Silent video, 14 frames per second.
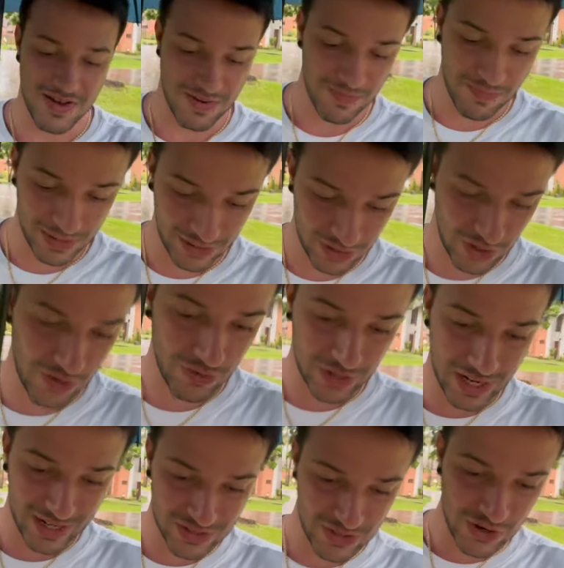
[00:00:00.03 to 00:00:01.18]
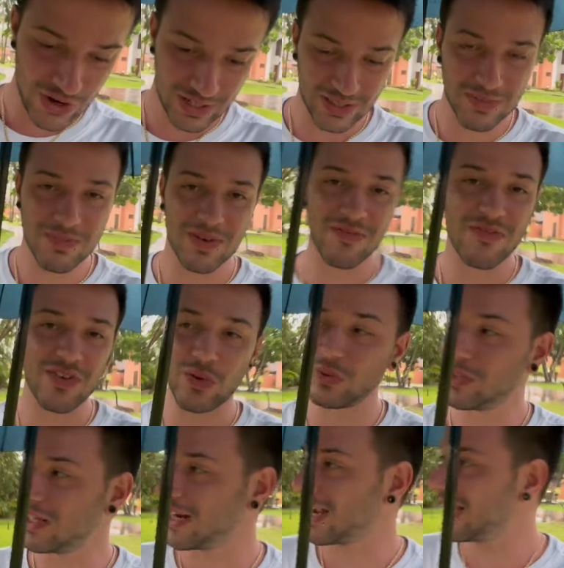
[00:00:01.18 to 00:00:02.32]
mi trovo nel resort,
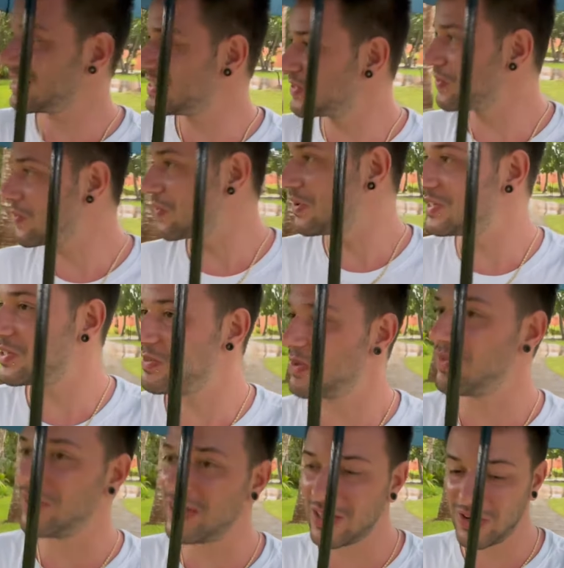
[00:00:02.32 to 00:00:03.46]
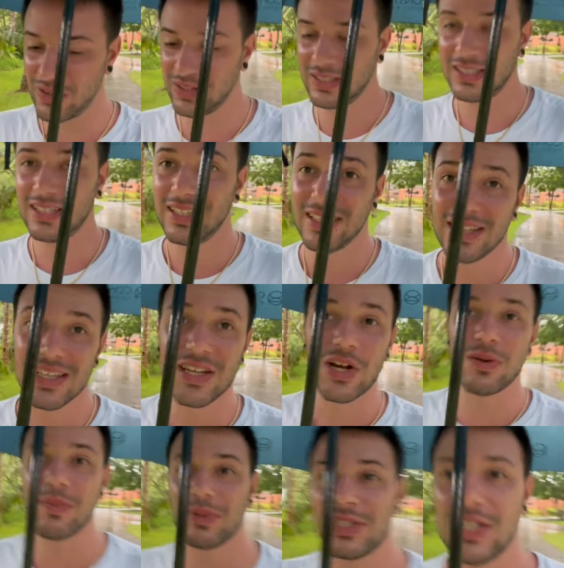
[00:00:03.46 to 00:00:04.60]
benvenuti ragazzi in un nuovissimo video.
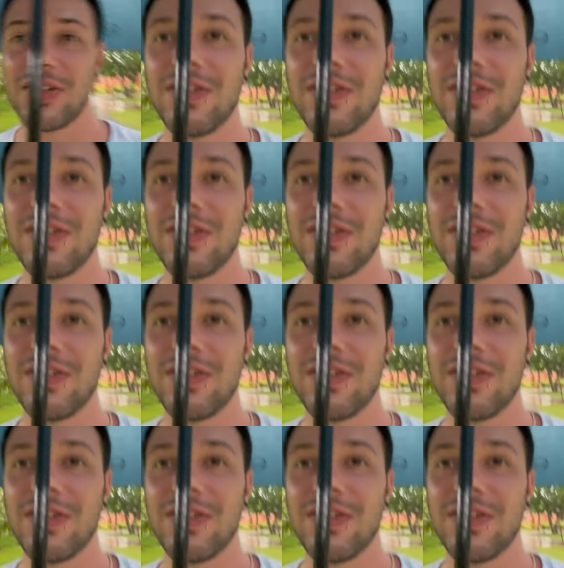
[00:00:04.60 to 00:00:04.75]
Come potete